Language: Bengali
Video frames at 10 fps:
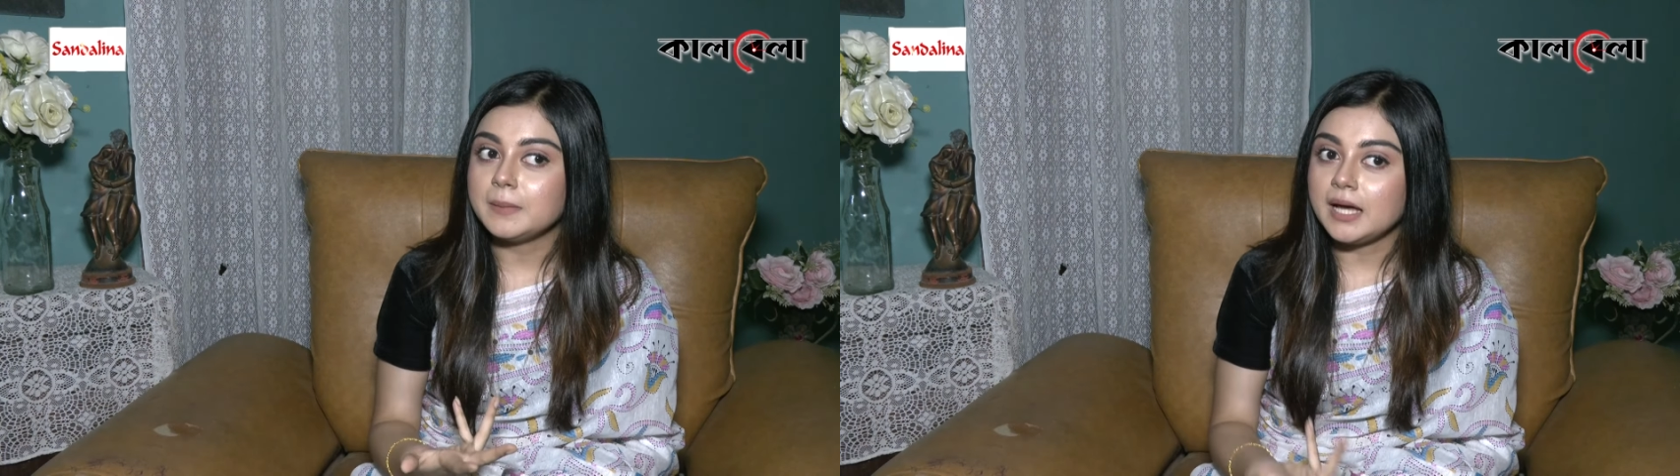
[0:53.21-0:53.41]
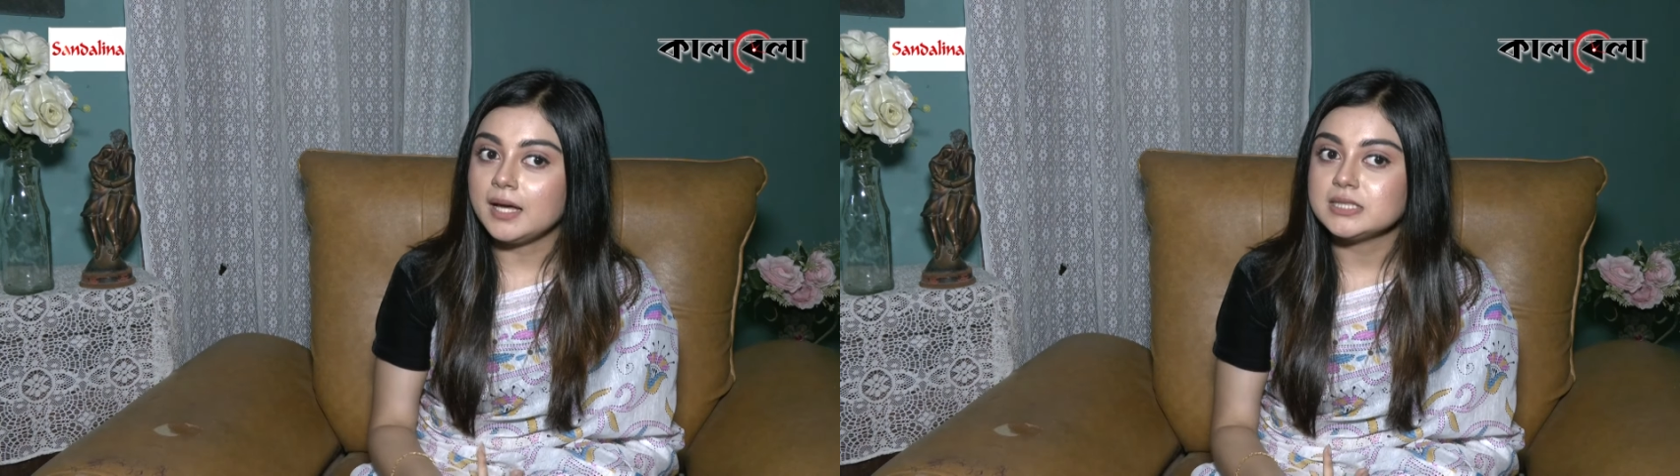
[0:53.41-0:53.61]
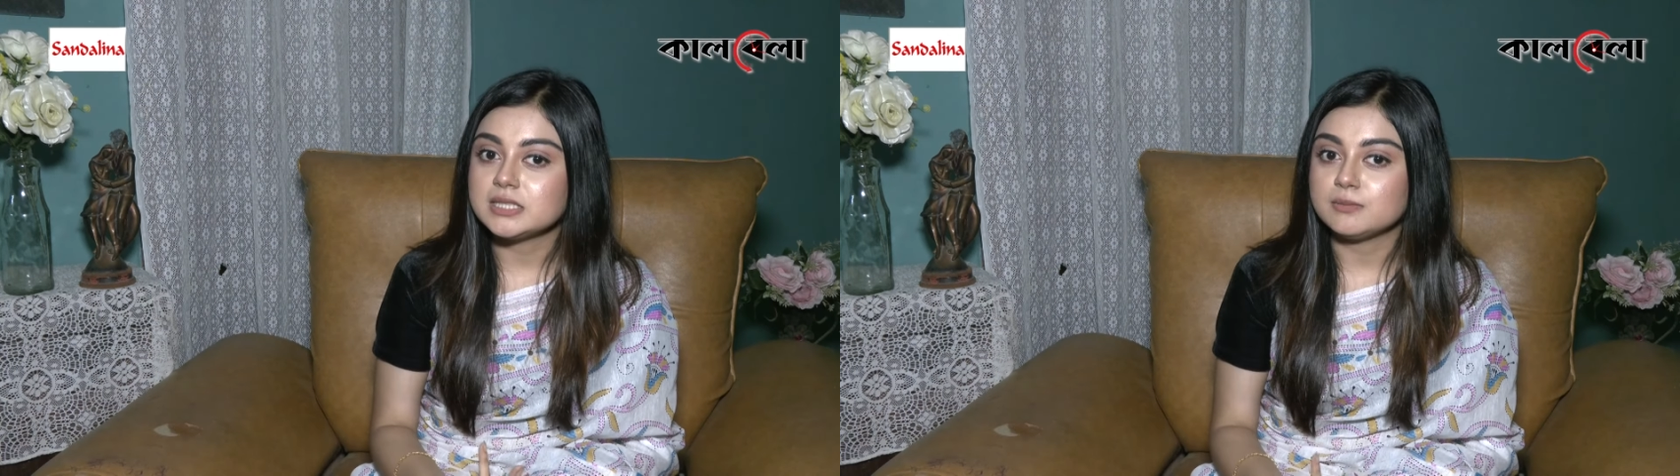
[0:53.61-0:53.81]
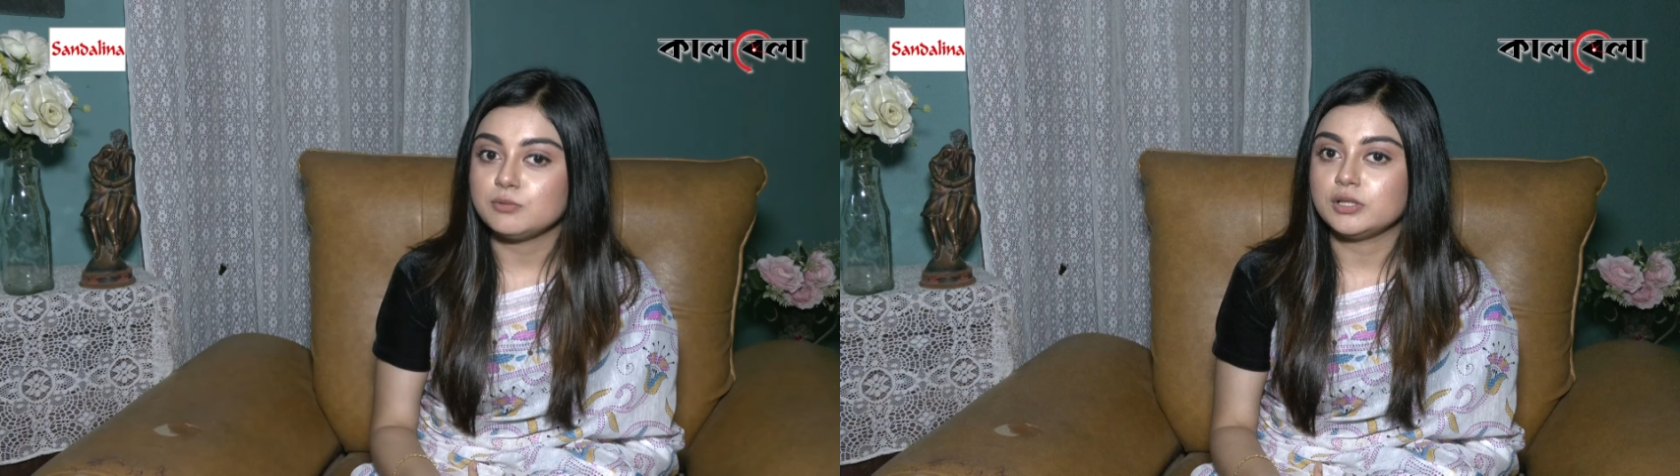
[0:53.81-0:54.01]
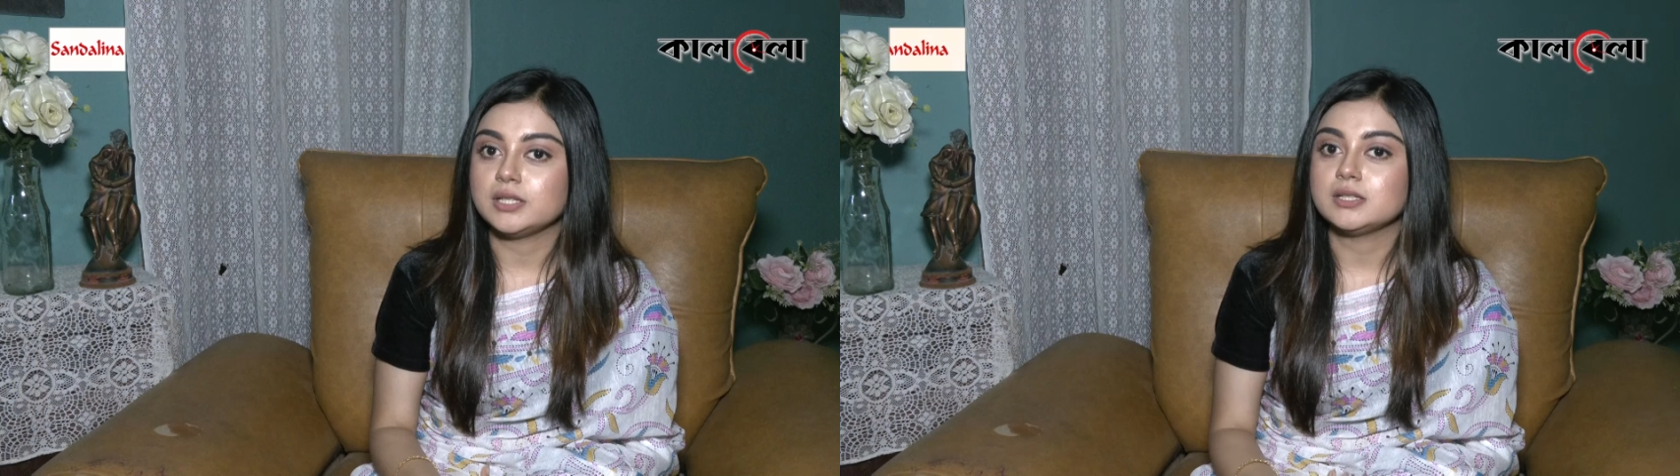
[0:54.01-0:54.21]
মা যেটা
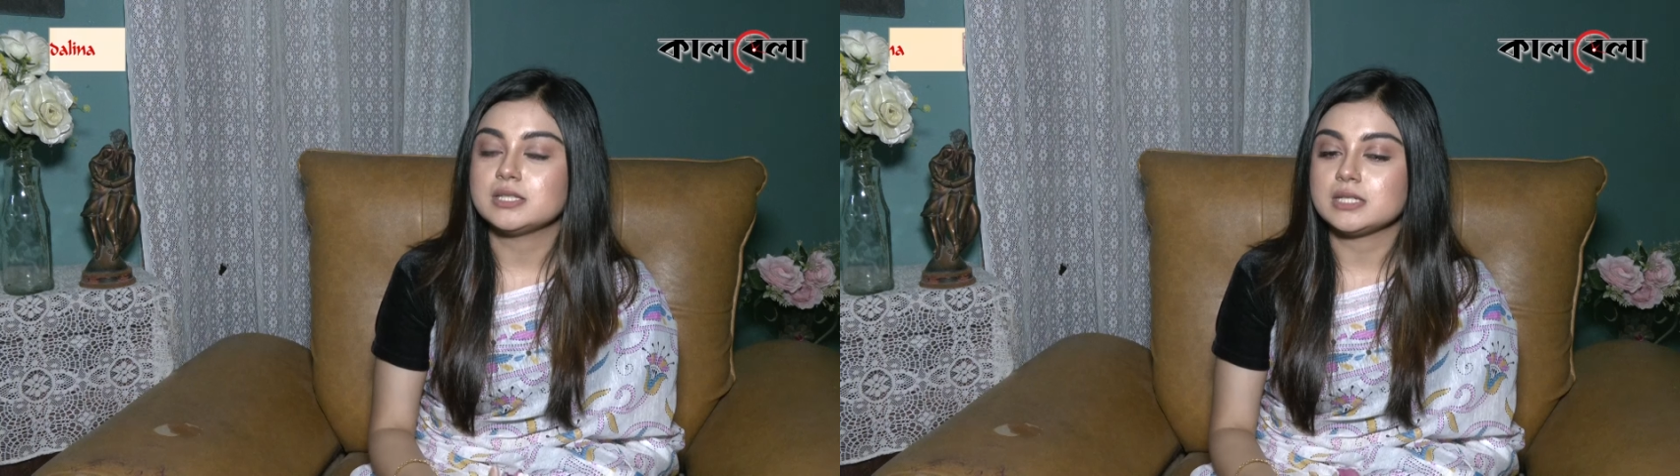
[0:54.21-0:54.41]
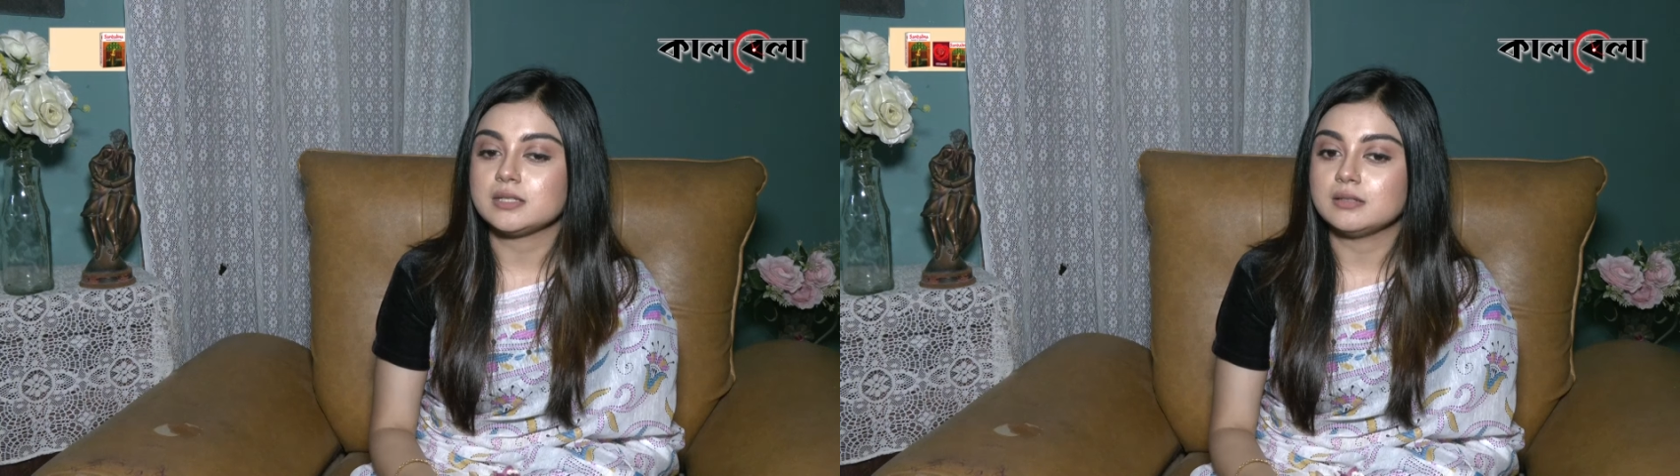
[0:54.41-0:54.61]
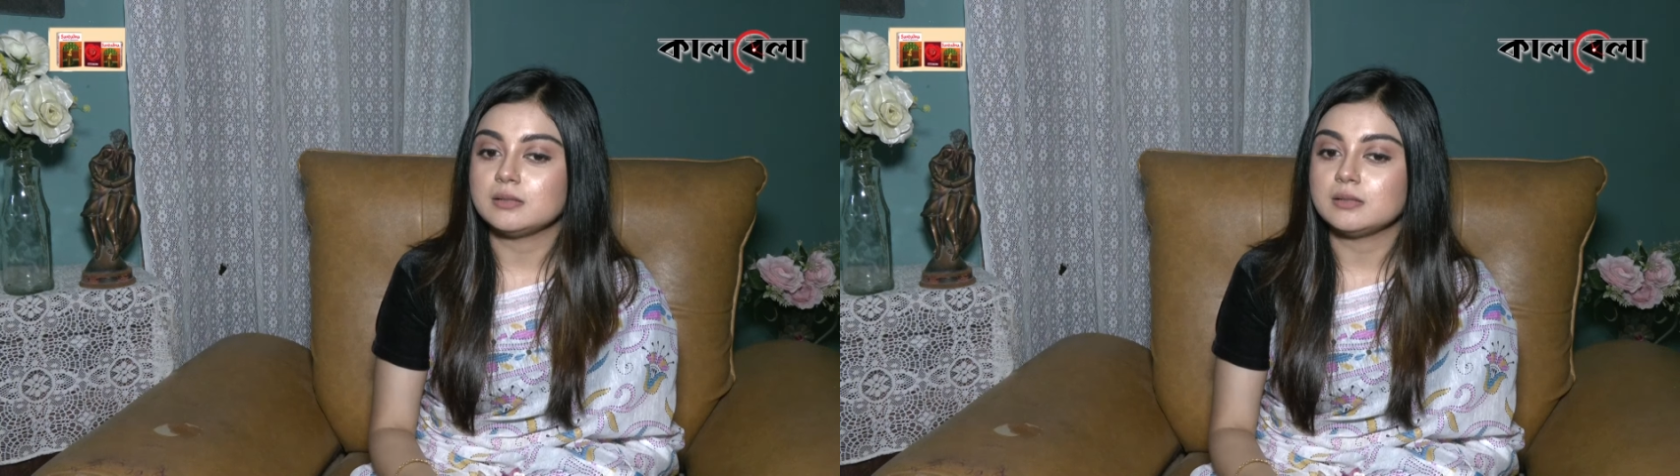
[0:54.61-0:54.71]
বলে যে